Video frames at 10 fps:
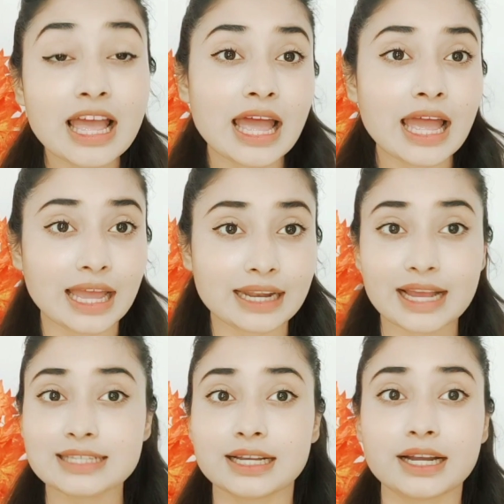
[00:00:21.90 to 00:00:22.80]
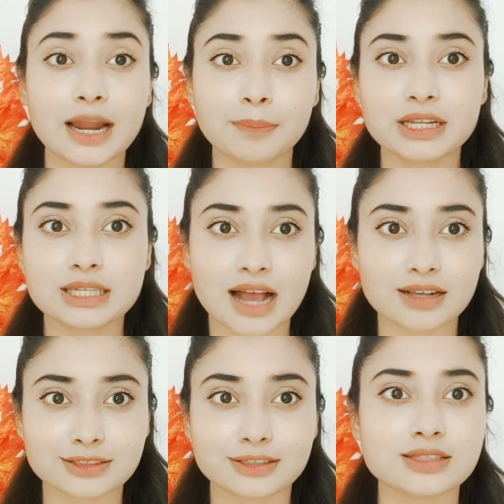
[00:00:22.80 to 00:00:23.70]
एंड गाइज अगर आपके डार्क
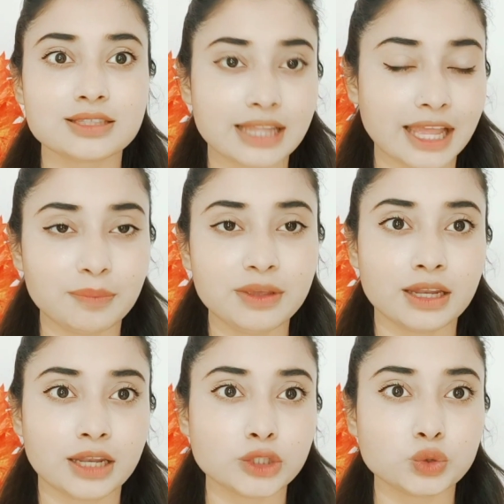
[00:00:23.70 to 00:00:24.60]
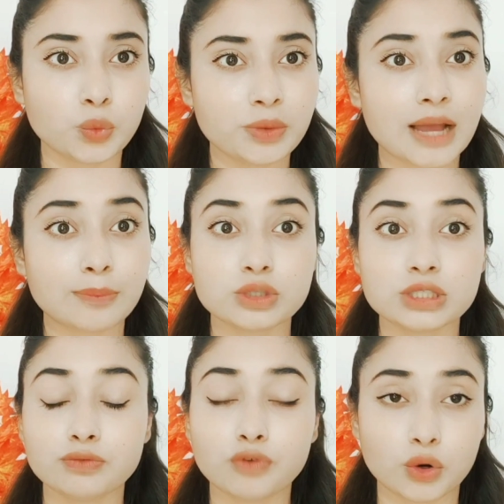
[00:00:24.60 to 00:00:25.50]
सर्कल्स नहीं भी है ना तो भी आपको इसे
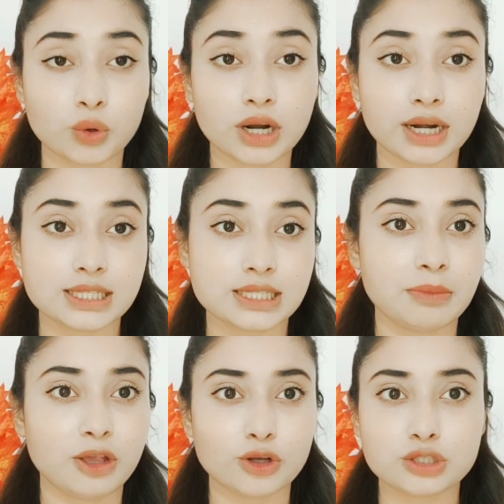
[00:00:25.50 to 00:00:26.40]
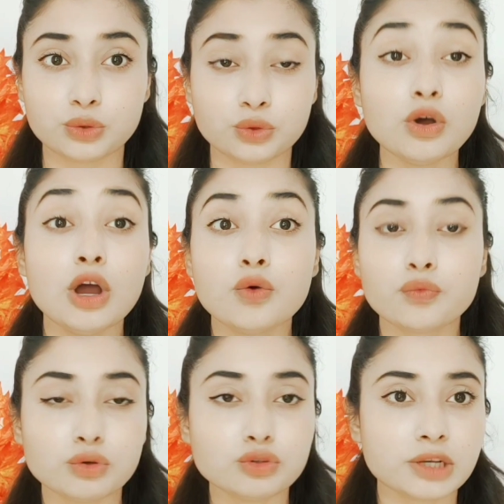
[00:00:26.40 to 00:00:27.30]
फॉलो करना चाहिए बिकॉज यू नो फ्यूचर
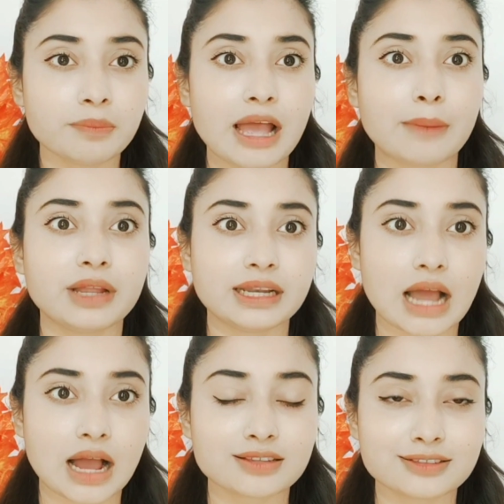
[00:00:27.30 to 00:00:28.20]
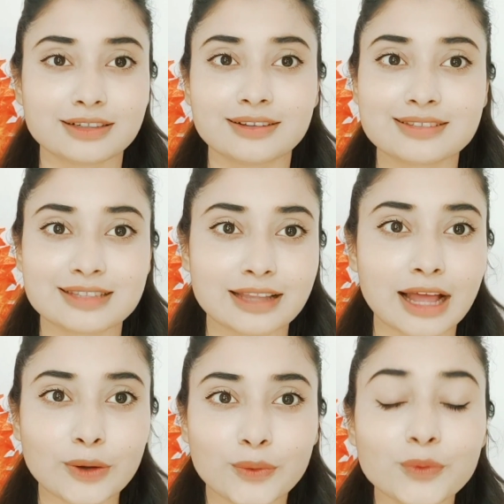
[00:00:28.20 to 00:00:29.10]
में आपके डार्क सर्कल्स ना हो